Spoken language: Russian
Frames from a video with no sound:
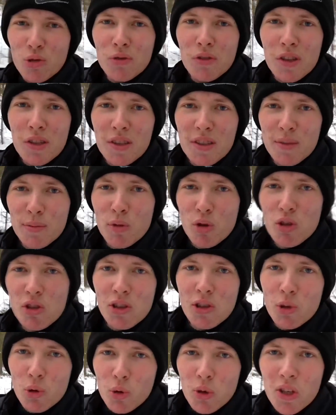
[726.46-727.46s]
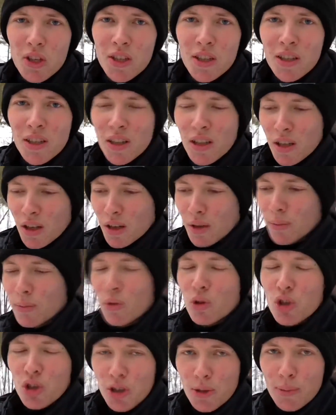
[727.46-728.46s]
у вас замерзли руки,
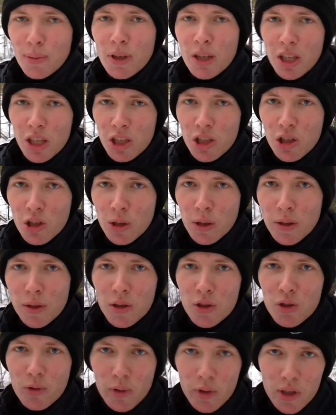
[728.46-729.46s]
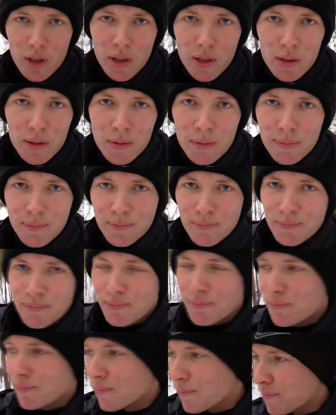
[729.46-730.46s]
можете погреть их на животе.
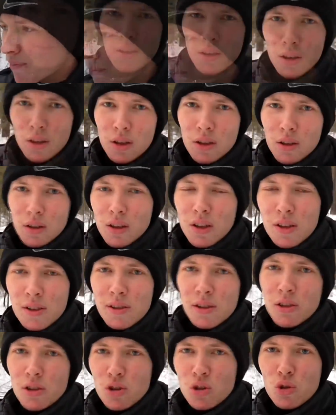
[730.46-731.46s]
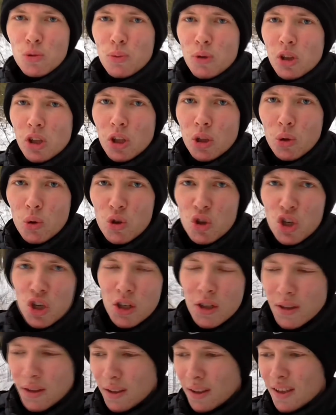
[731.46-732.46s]
Если наступила
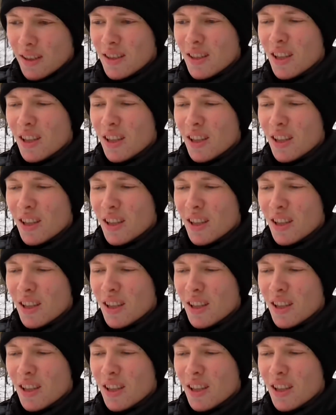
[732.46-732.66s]
ночь, не